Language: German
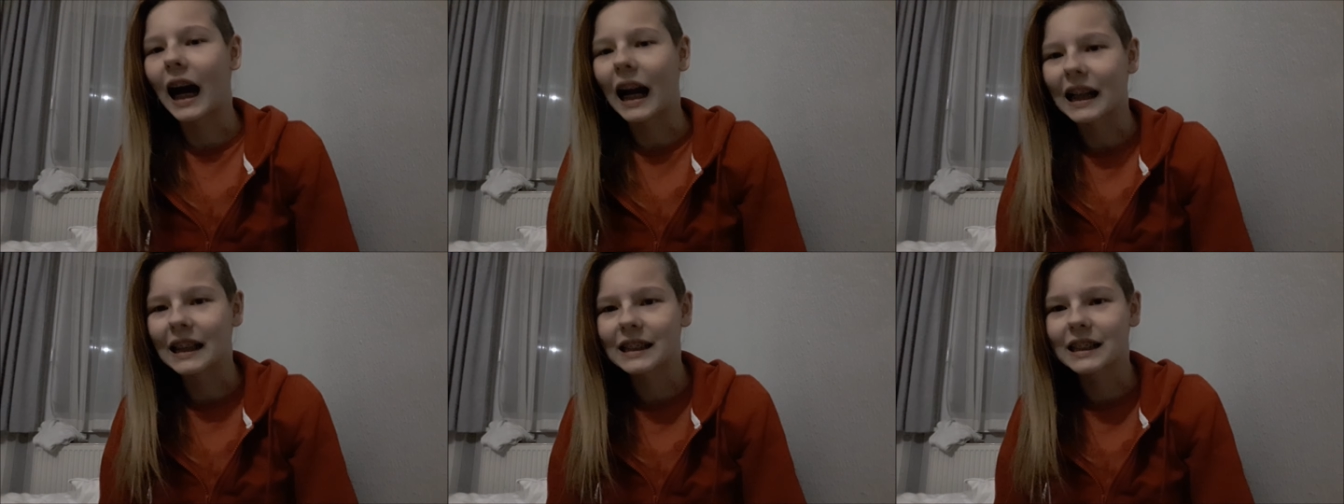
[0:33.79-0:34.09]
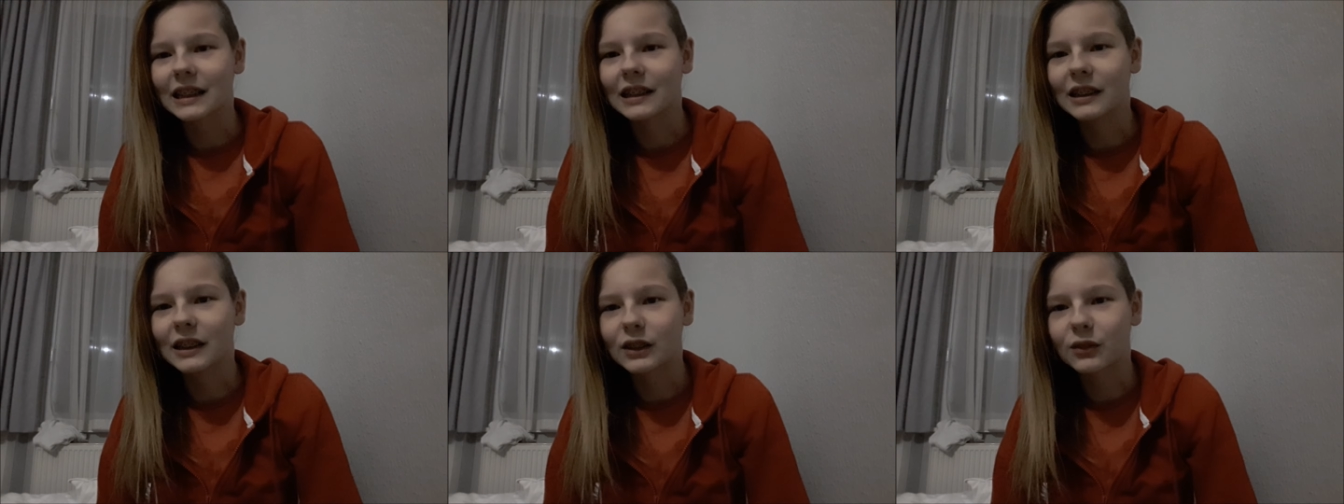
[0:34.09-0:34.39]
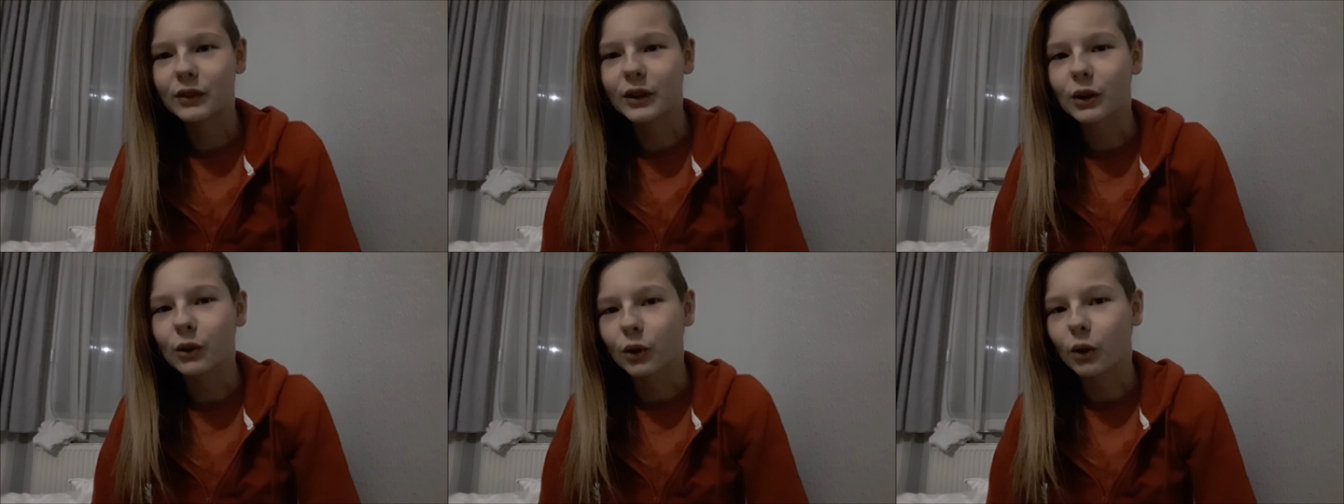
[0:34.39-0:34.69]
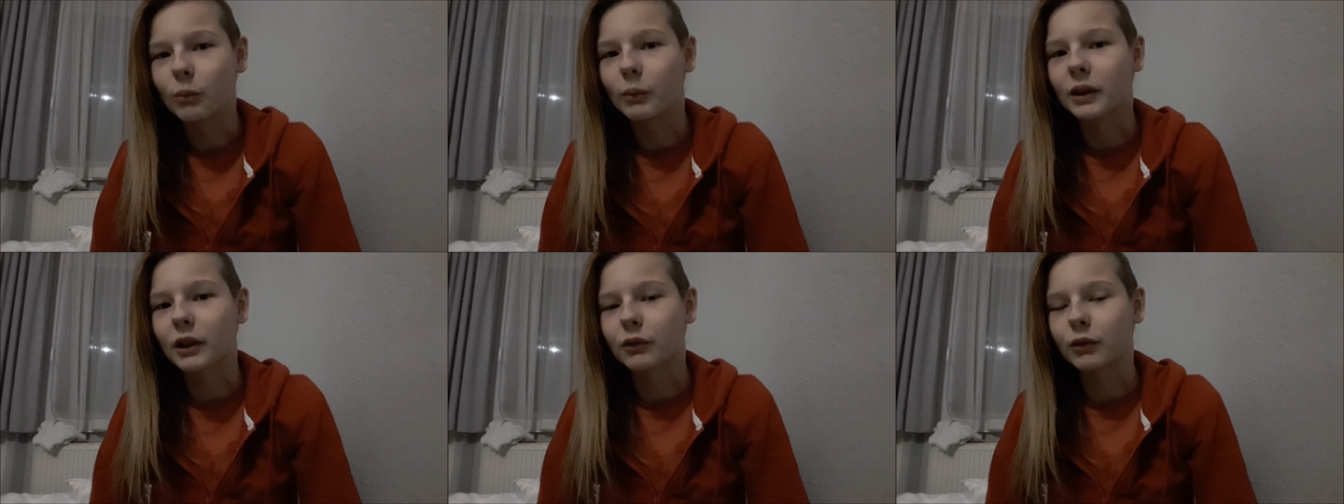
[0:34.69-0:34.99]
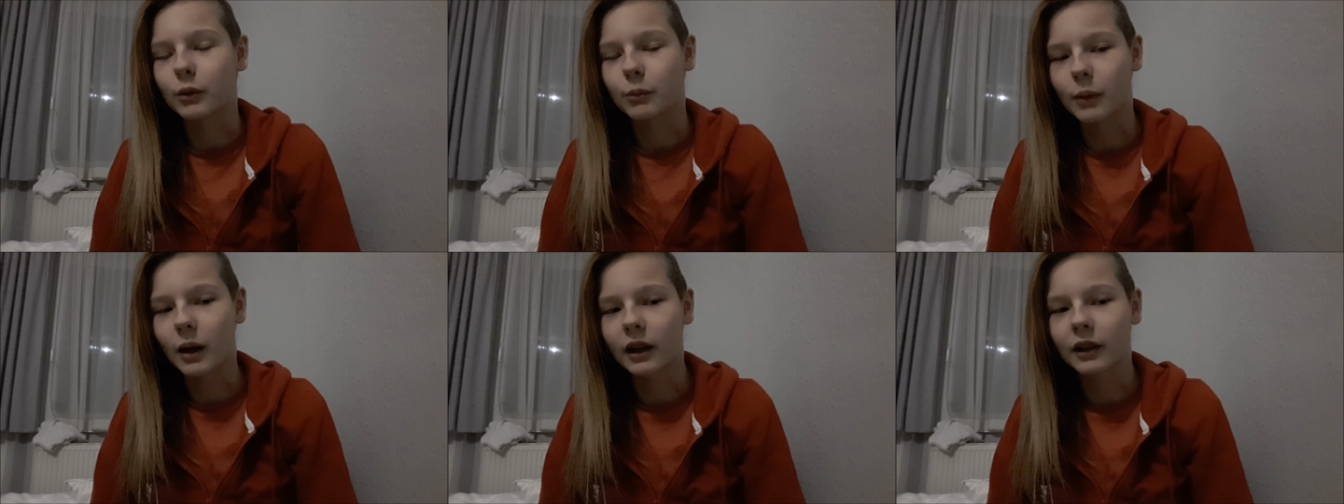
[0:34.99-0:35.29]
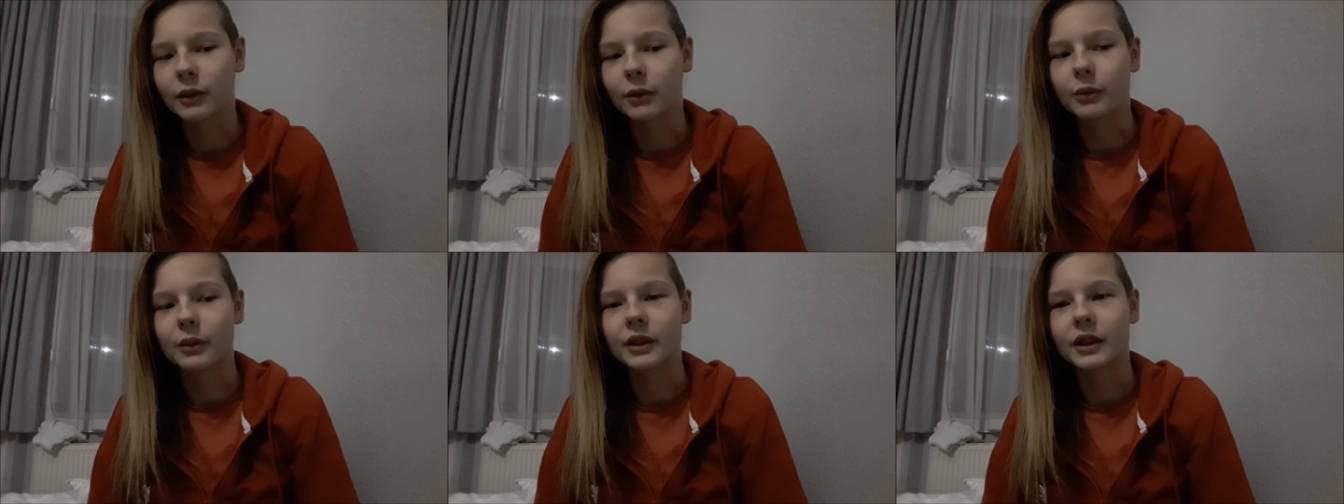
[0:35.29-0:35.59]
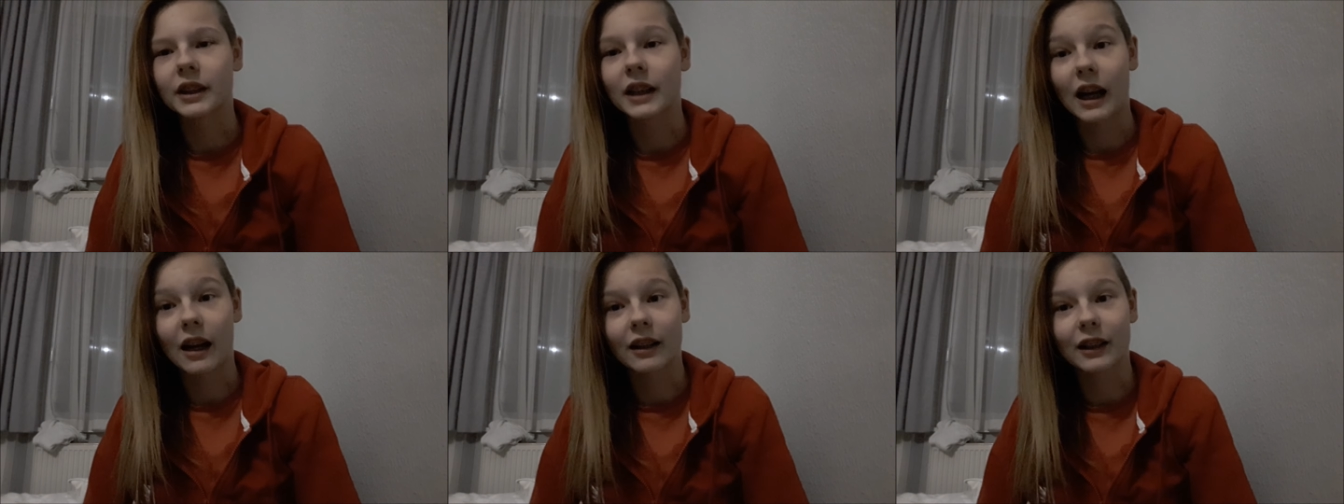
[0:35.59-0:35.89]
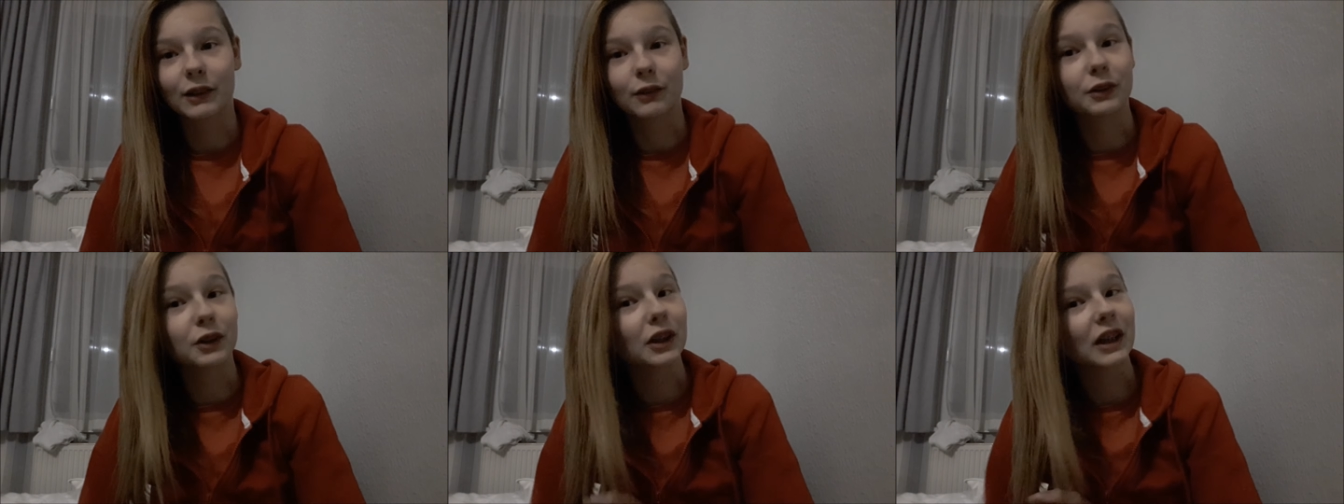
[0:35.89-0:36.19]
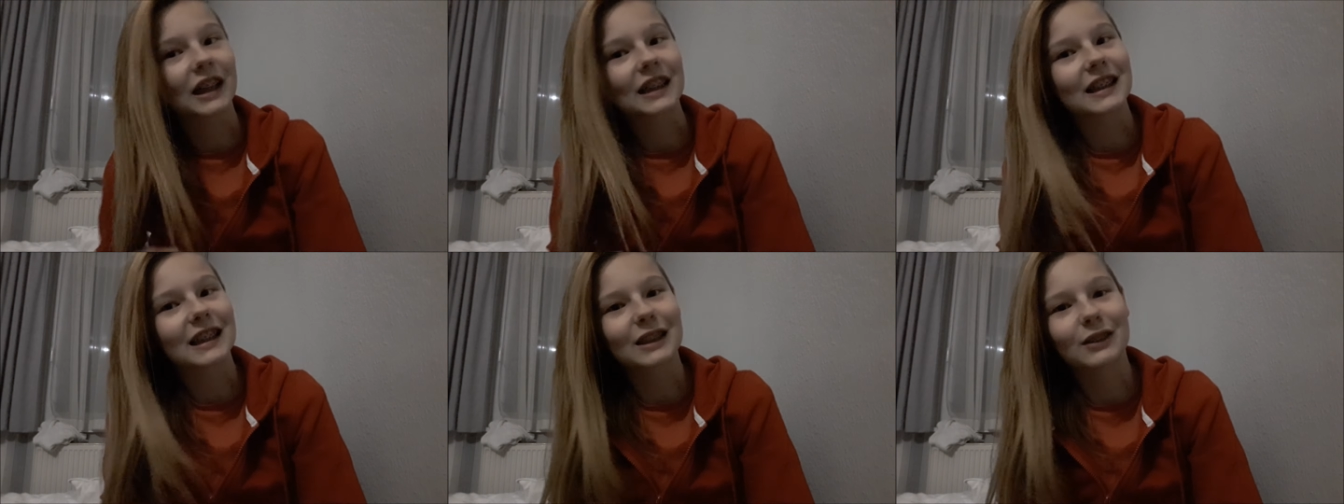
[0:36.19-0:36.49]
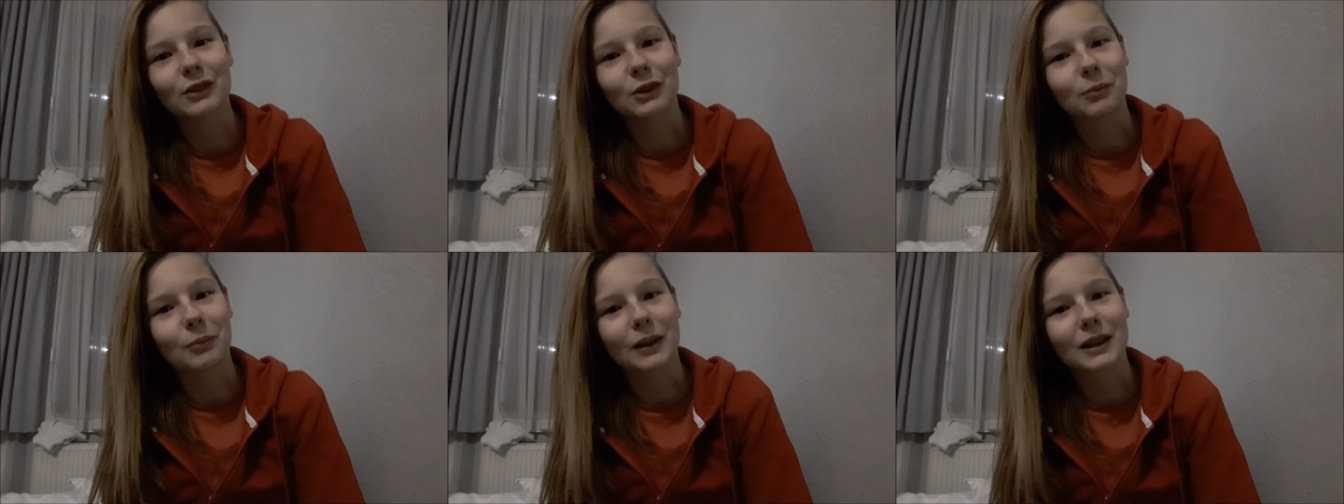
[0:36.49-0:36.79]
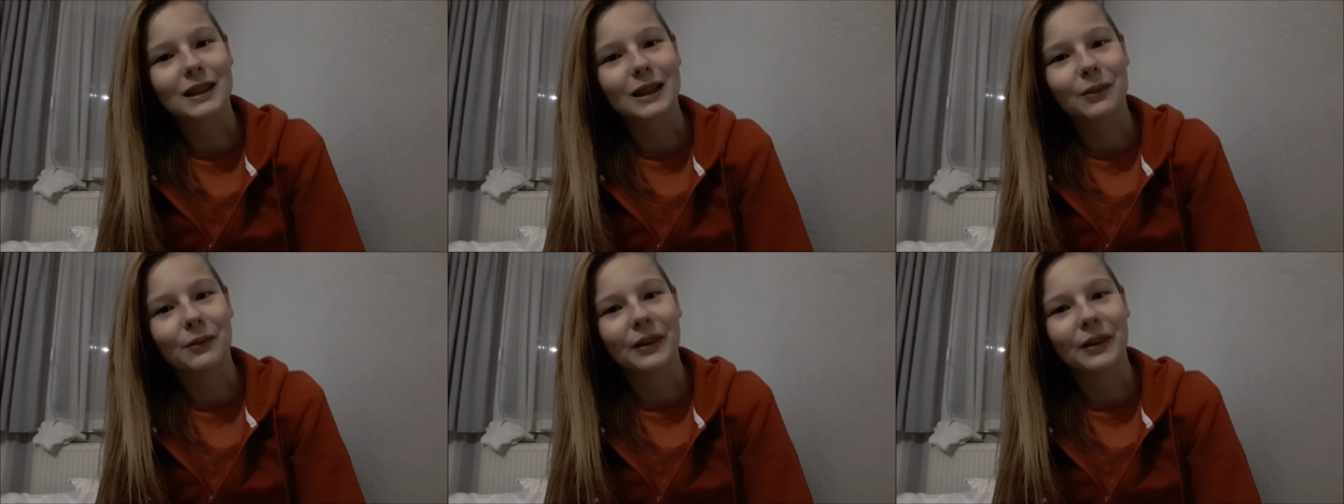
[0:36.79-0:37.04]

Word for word: einzelnes Video nochmal dafür machen. Und ja, ich wünsche euch ganz, ganz viel Spaß